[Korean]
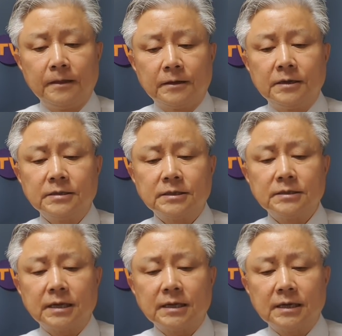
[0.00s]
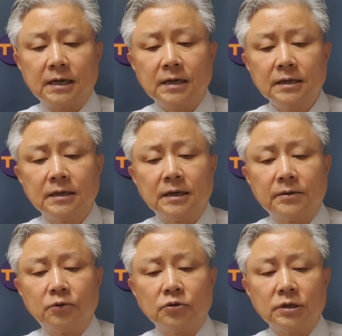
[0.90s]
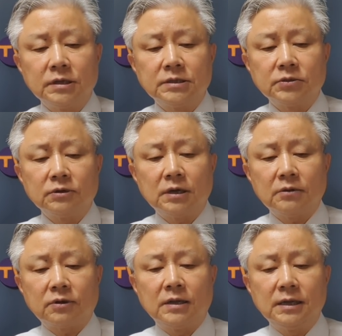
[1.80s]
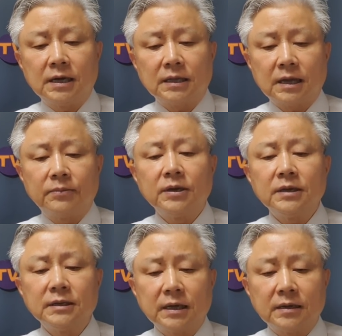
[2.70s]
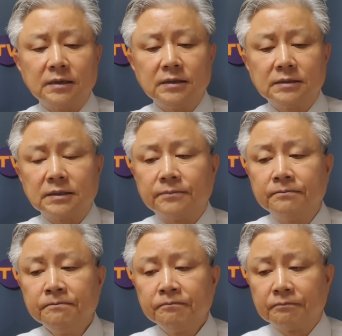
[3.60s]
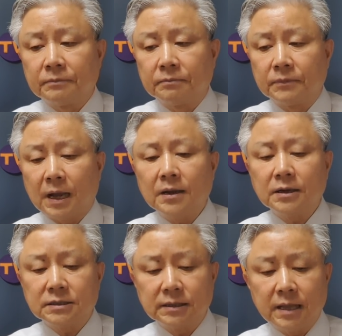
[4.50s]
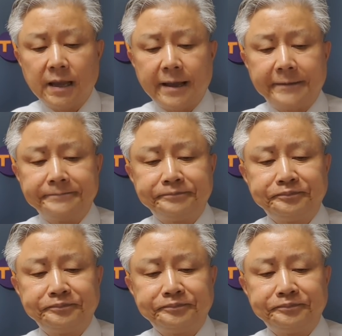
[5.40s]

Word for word: 그래서 자기가 어, 모든 일정과 관리하겠다 뭐 이런 이야기를 지금 음, 한 것인데